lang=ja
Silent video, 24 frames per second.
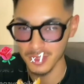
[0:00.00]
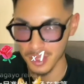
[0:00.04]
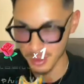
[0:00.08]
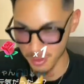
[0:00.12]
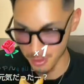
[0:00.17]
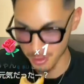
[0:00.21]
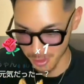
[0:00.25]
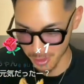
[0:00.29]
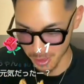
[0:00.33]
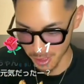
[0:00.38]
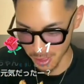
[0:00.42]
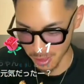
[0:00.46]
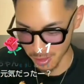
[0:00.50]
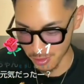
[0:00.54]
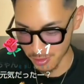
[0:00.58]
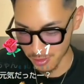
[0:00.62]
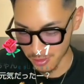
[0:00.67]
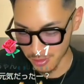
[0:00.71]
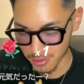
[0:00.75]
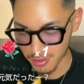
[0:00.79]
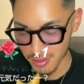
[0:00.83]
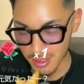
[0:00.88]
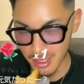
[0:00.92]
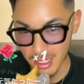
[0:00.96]
めちゃくちゃ
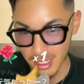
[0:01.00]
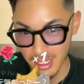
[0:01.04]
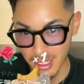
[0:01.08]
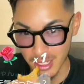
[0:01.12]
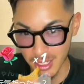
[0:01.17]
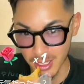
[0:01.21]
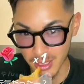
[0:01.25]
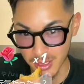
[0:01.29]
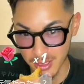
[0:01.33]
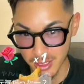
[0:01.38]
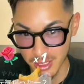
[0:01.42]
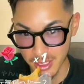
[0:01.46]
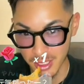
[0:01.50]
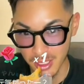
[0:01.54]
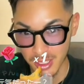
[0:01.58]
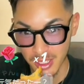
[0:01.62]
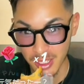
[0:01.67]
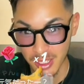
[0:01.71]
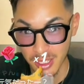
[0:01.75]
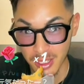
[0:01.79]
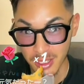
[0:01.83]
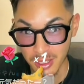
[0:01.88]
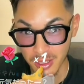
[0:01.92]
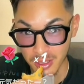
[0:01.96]
いい感じ
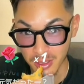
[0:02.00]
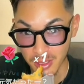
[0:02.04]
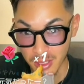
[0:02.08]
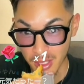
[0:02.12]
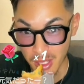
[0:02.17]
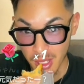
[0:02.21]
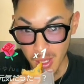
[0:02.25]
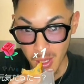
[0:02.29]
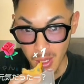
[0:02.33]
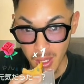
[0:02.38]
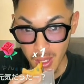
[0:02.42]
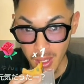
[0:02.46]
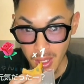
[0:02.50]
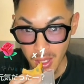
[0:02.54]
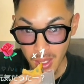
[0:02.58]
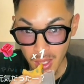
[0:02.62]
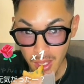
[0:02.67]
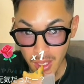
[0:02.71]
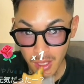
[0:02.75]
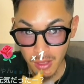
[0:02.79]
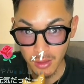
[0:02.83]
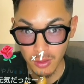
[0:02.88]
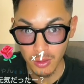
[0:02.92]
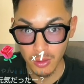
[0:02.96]
にできや
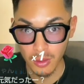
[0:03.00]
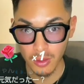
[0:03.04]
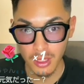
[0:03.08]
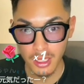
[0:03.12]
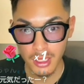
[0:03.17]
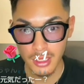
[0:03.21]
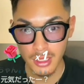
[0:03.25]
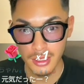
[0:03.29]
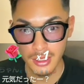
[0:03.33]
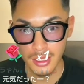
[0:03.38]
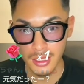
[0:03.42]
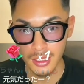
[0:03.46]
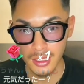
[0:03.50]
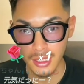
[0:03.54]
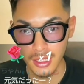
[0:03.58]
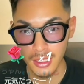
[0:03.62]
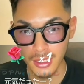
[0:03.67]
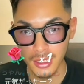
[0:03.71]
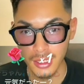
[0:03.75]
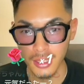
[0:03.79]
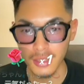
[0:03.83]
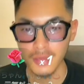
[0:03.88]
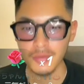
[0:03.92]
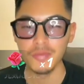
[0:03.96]
えお母さん
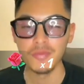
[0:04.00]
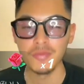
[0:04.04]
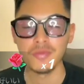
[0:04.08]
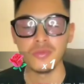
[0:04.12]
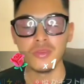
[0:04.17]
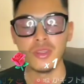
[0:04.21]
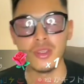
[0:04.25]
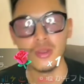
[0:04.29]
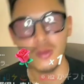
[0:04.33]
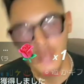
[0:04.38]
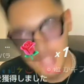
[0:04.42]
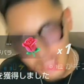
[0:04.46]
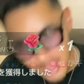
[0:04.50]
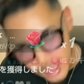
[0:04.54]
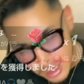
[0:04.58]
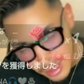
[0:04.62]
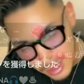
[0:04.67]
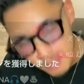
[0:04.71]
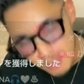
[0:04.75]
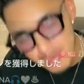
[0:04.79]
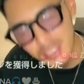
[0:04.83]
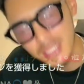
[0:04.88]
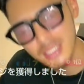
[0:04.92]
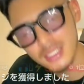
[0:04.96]
元気お
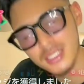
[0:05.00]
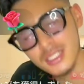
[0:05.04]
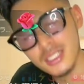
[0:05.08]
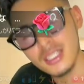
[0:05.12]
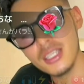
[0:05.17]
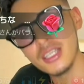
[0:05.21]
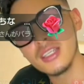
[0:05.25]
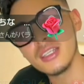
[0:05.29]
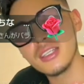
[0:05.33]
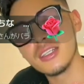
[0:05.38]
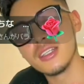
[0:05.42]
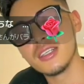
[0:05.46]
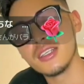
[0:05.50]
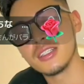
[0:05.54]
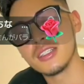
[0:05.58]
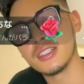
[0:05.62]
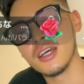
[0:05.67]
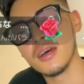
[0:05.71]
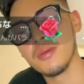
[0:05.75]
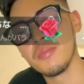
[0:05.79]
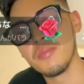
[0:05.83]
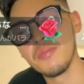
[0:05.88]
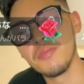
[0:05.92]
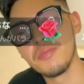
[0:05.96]
母さんめっちゃ元気
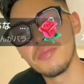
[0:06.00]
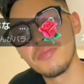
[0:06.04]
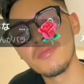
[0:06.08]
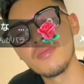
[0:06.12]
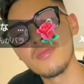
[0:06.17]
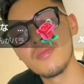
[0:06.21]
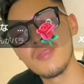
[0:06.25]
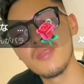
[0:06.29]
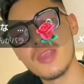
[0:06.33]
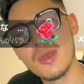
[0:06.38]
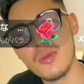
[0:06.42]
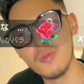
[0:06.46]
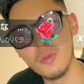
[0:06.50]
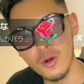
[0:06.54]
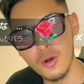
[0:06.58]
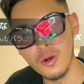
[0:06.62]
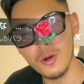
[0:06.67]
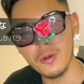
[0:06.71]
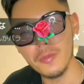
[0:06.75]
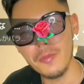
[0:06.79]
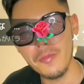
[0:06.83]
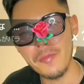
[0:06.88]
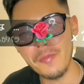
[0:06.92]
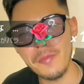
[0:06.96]
でしたで
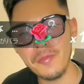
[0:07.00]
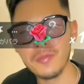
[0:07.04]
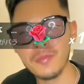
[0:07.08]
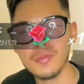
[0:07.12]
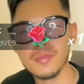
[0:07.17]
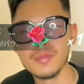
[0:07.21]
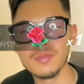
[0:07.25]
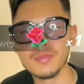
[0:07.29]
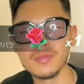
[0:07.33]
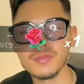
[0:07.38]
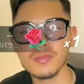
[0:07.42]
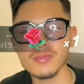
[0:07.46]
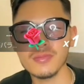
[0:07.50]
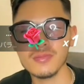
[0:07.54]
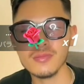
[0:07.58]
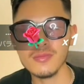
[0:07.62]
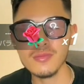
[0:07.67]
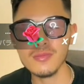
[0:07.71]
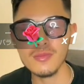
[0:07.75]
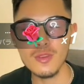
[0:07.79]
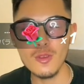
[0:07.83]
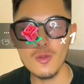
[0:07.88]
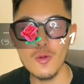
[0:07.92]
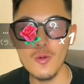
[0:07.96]
も
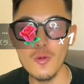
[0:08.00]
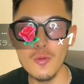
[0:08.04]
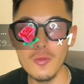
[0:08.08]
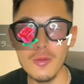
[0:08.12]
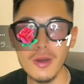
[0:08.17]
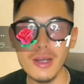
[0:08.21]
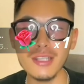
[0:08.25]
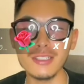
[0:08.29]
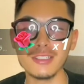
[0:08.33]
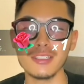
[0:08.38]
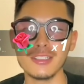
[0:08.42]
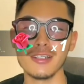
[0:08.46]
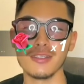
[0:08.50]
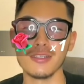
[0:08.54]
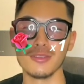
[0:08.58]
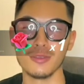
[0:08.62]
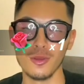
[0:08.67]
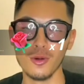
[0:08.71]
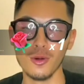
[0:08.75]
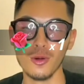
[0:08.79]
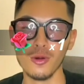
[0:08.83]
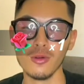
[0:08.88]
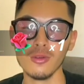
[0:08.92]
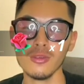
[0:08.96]
おばあちゃ
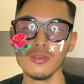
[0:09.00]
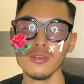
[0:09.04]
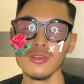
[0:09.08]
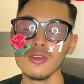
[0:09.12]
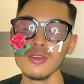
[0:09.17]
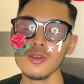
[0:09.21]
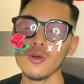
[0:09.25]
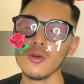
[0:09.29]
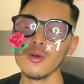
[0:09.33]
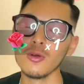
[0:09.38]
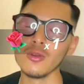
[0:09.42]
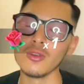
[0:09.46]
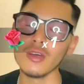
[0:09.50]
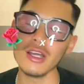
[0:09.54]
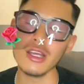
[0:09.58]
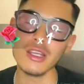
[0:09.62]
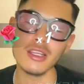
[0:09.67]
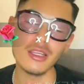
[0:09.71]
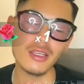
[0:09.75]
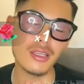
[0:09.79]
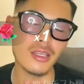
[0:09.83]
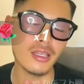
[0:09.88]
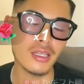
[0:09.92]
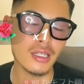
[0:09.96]
んとこ
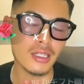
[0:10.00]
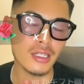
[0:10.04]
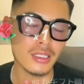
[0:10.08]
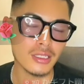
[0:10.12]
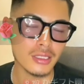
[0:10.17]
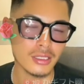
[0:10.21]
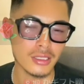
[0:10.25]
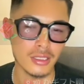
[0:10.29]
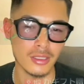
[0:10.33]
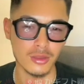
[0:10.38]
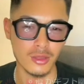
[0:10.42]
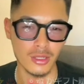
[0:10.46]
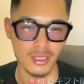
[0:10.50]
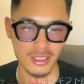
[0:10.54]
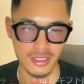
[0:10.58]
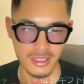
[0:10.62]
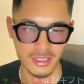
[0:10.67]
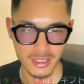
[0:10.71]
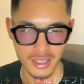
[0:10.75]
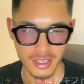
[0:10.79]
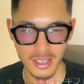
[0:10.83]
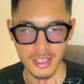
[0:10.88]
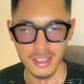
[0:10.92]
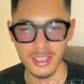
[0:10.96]
の間喧嘩してんとか
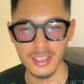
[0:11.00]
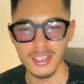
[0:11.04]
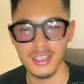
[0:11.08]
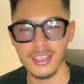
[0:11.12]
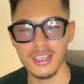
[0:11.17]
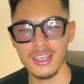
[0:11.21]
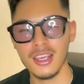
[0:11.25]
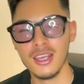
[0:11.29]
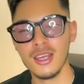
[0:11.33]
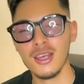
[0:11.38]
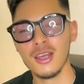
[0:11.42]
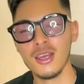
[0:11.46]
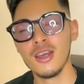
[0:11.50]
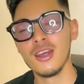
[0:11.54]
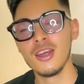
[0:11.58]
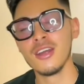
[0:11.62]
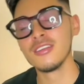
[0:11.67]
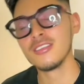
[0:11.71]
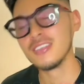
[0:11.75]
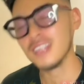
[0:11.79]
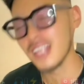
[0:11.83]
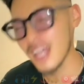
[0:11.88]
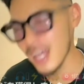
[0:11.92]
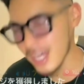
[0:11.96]
言って
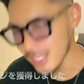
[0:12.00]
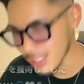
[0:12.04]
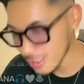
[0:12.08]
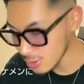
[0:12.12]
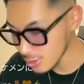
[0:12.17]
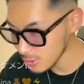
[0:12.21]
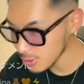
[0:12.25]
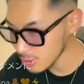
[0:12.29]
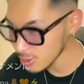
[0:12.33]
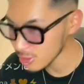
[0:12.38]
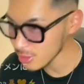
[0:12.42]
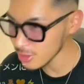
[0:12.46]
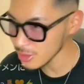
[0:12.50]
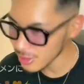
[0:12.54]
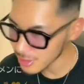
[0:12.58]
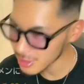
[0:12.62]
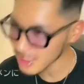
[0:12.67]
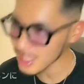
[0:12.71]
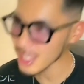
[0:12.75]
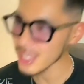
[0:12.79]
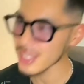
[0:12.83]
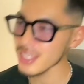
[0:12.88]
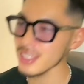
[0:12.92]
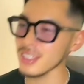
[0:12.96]
何を
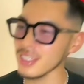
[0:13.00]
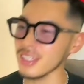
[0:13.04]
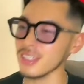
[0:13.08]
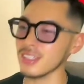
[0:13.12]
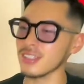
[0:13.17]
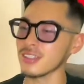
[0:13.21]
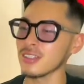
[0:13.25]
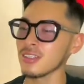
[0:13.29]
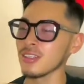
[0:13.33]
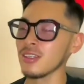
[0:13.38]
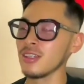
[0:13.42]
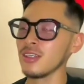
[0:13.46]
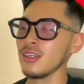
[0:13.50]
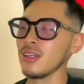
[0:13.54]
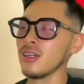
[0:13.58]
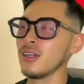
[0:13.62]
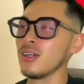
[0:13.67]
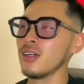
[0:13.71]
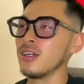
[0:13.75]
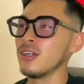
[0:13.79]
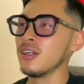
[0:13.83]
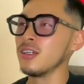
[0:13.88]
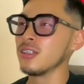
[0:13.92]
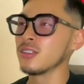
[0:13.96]
言ってんねん
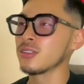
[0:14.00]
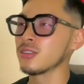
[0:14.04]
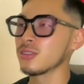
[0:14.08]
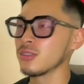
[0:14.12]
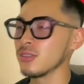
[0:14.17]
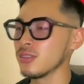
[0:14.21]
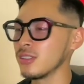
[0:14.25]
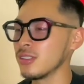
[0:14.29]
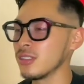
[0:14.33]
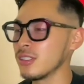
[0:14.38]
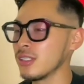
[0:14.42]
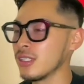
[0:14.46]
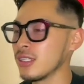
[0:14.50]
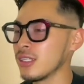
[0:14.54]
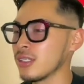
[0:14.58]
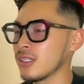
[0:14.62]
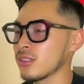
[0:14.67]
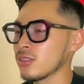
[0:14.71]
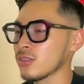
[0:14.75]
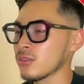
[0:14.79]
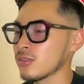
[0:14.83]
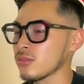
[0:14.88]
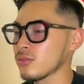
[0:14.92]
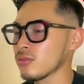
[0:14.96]
そん
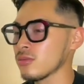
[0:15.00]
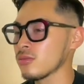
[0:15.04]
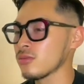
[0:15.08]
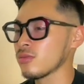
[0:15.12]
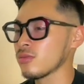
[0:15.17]
な